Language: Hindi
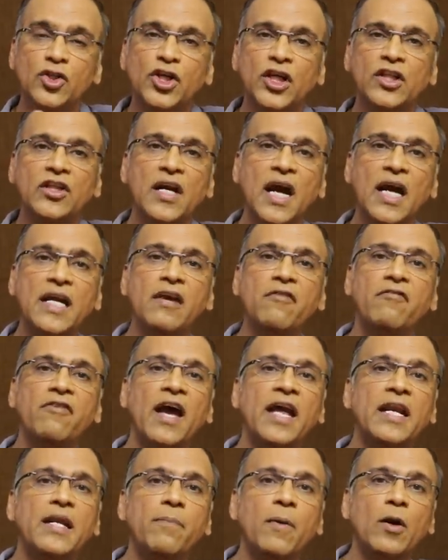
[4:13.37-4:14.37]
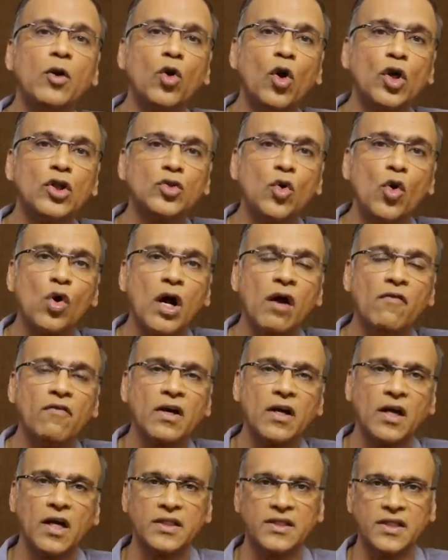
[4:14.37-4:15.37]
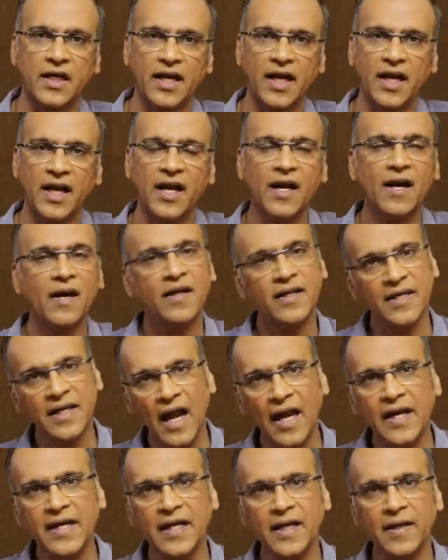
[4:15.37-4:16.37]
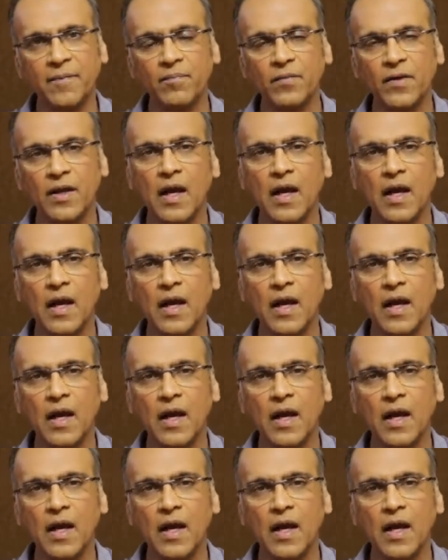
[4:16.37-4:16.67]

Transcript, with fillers: जितना कि वेरिएबल कॉस्ट को कवर कर सके यानी